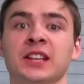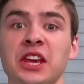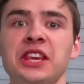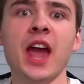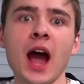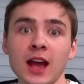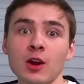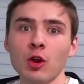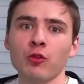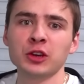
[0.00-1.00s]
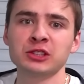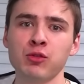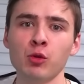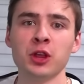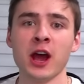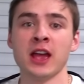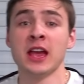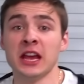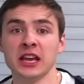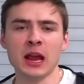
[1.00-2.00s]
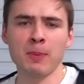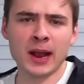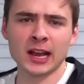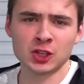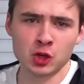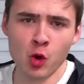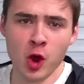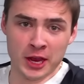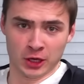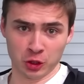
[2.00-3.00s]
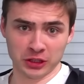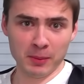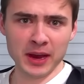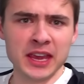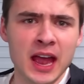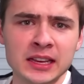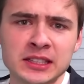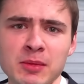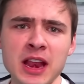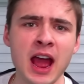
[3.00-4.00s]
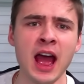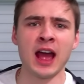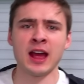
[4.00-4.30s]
Это я король фастфуда. И я покажу, что это моя земля.